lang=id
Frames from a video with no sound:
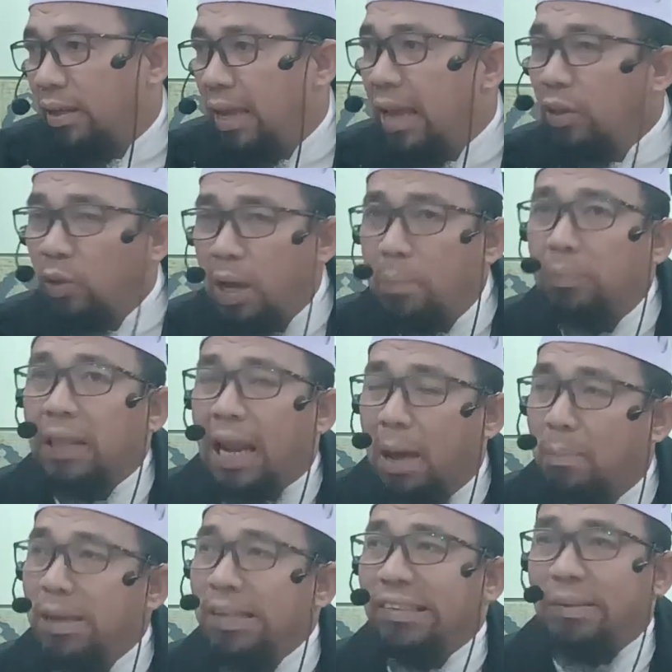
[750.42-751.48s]
yaitu yang
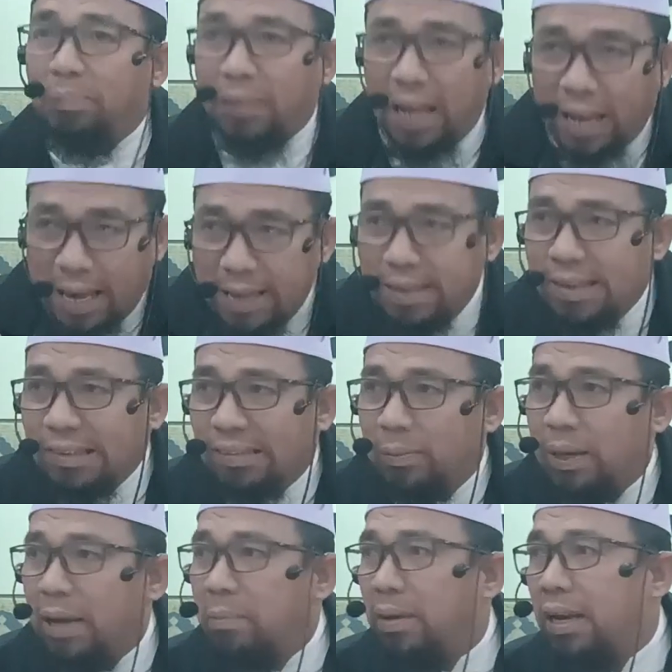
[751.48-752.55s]
telah menciptakannya
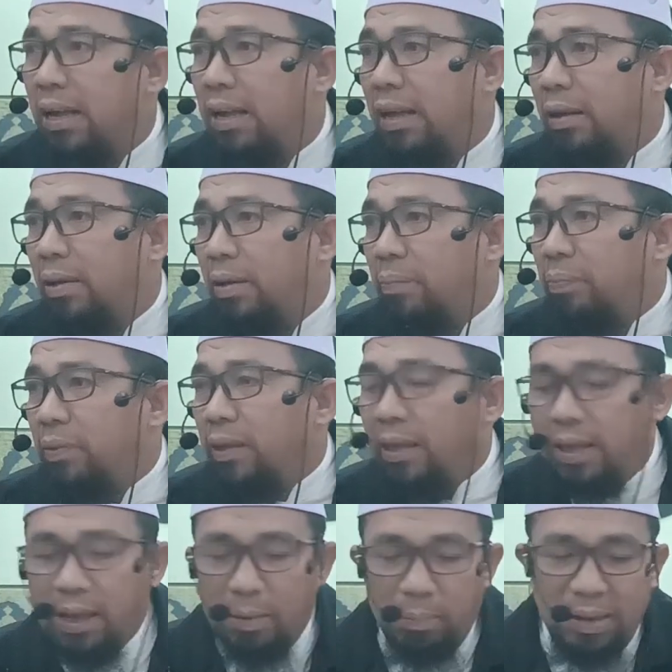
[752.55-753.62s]
sebagaimana
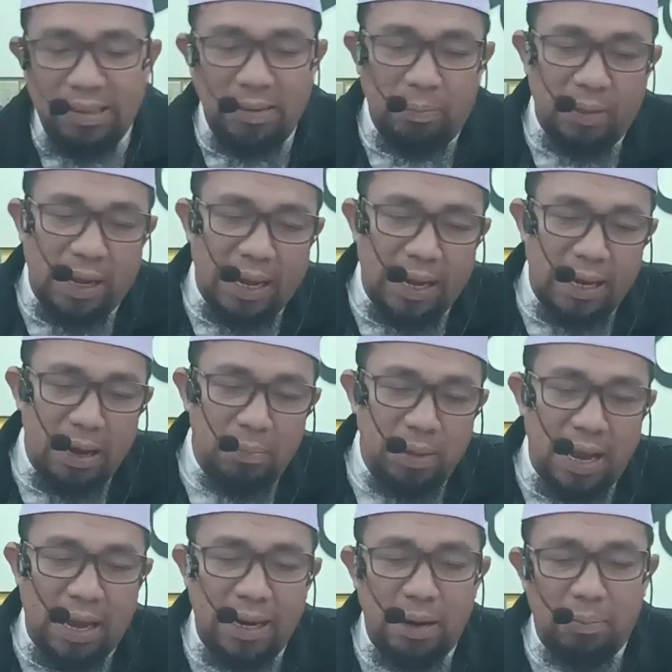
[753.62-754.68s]
ya menciptakan
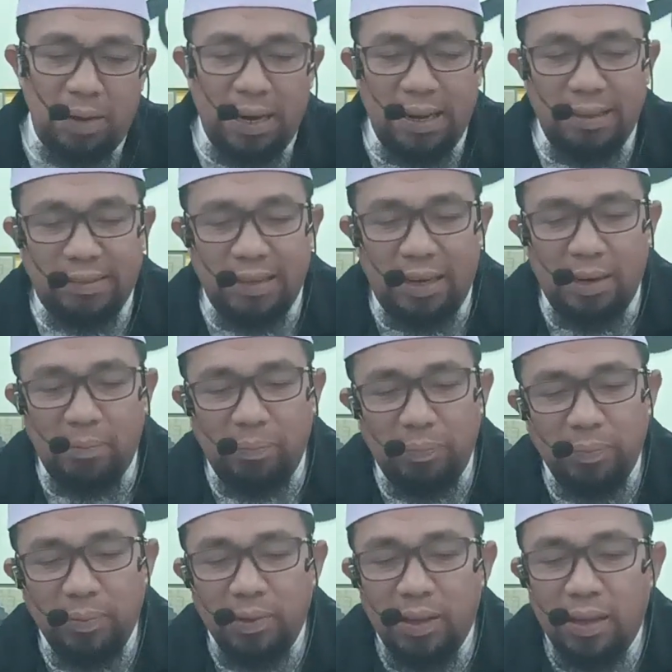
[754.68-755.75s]
Nabi Adam alaihissalam.
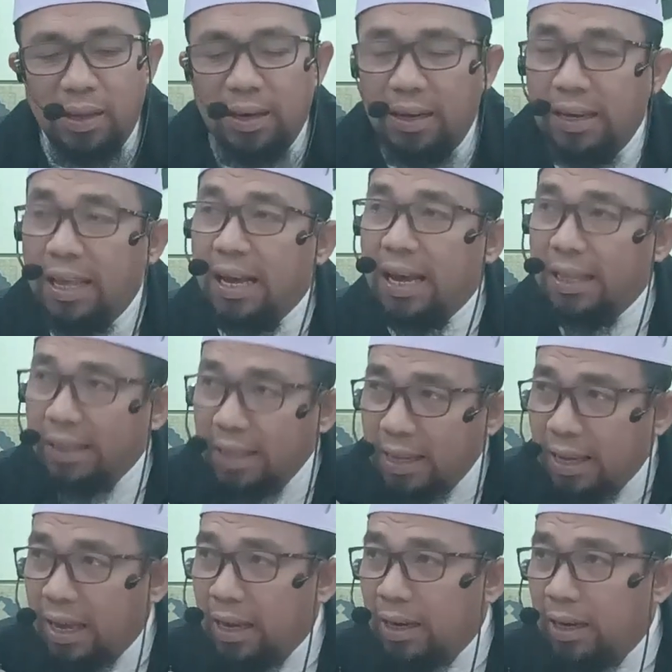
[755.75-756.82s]
Dia
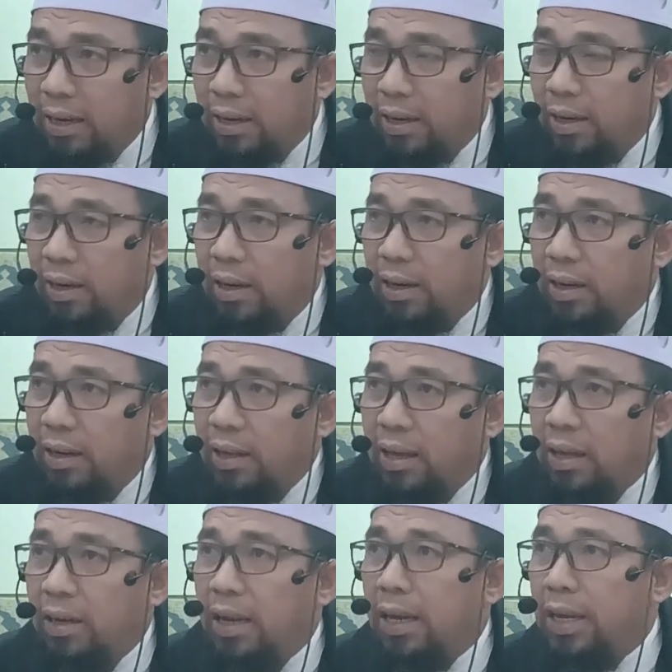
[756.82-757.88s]
katakan
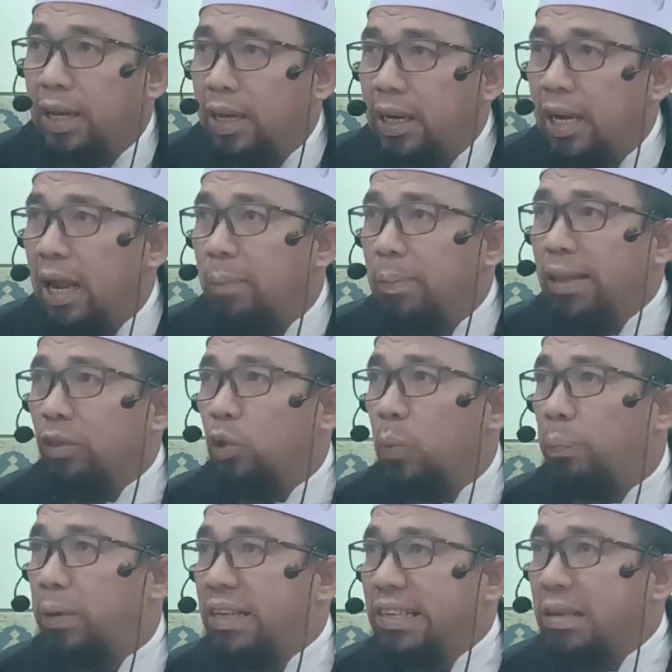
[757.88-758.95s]
ya dan inilah
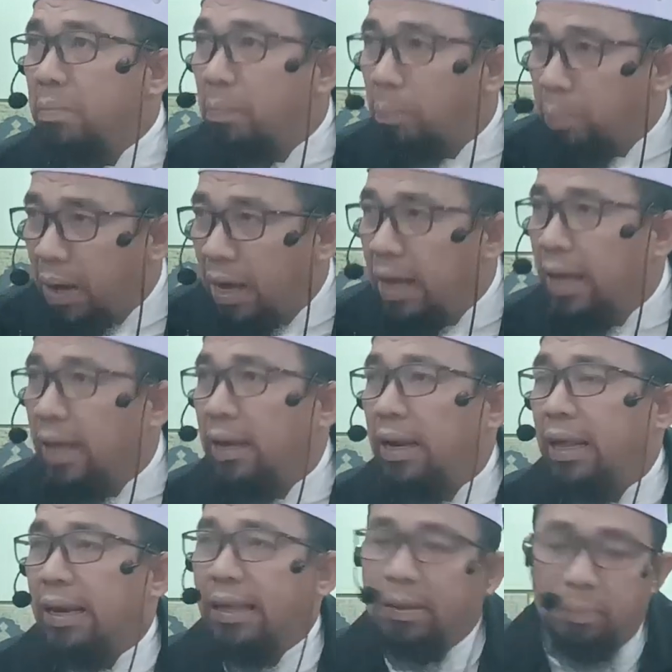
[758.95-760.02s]
bentuk penyimpangan
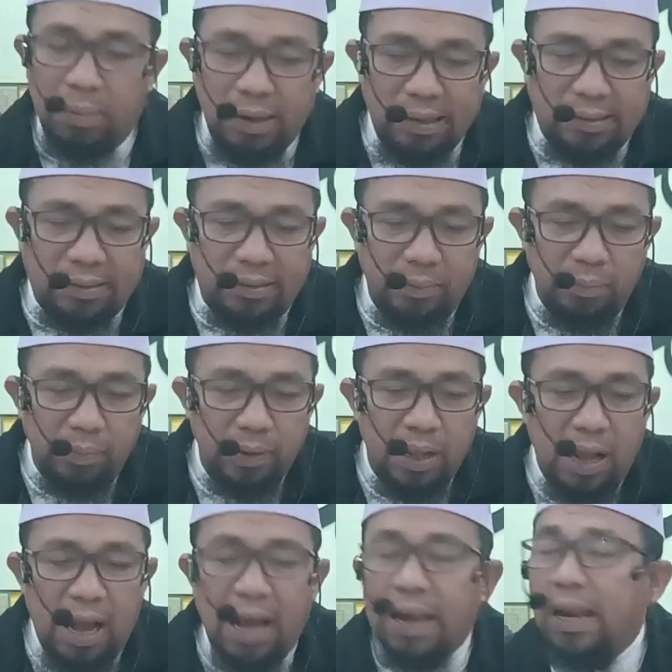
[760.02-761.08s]
dari iblis
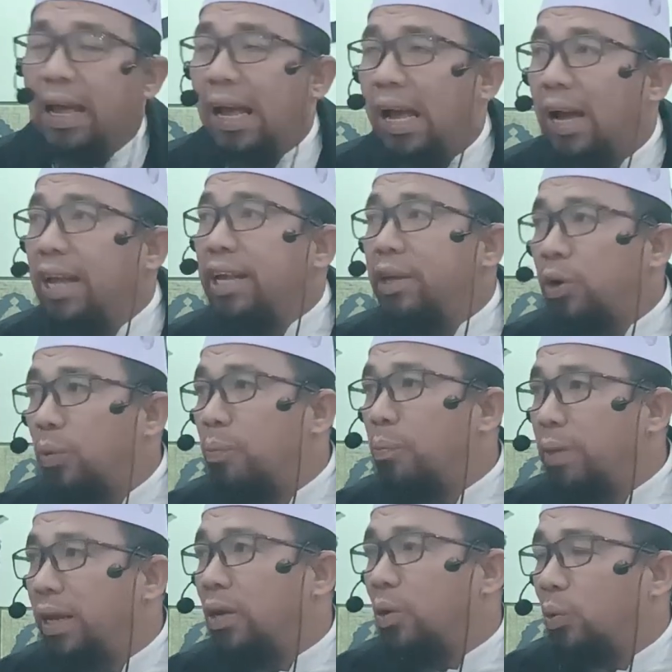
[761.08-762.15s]
anak khairum
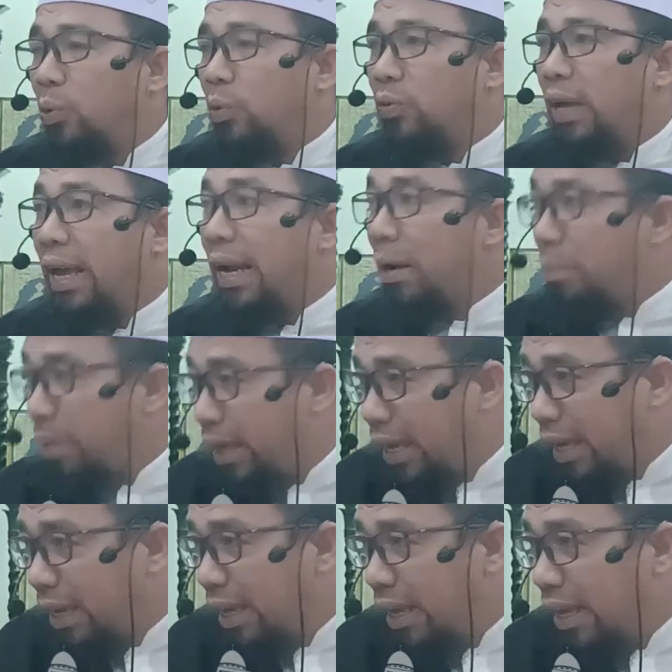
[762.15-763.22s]
minhu. Saya
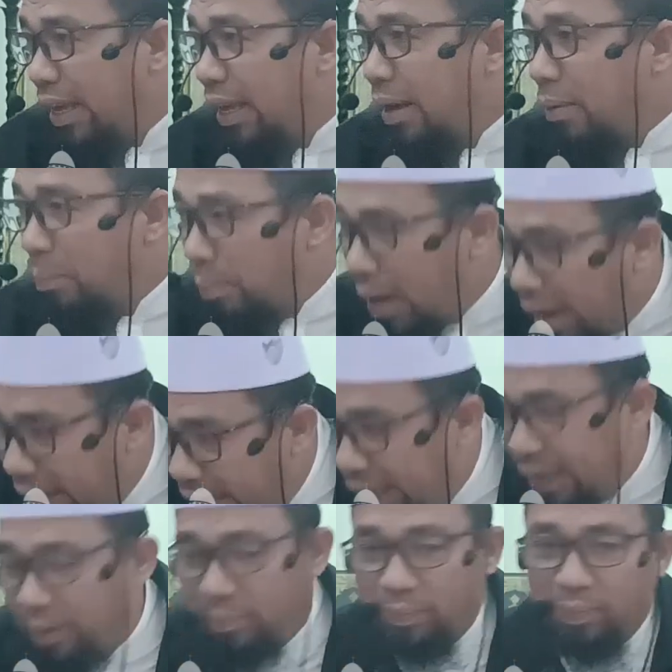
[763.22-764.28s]
lebih
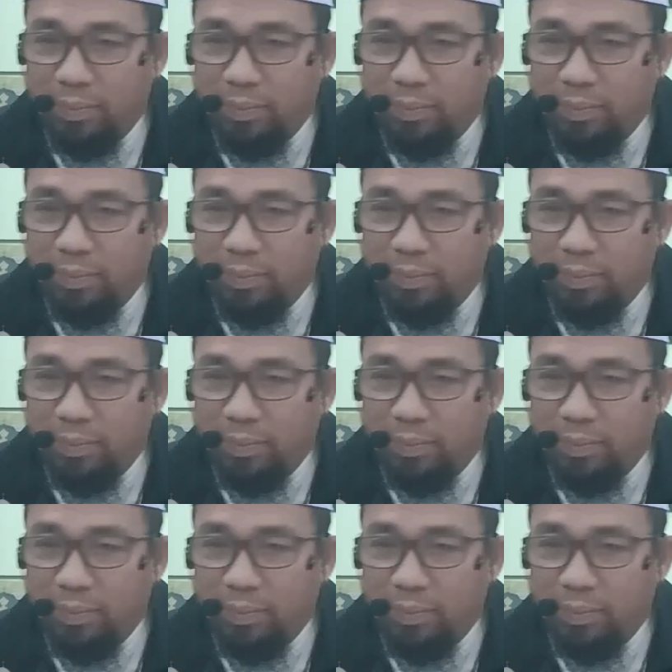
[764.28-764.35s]
baik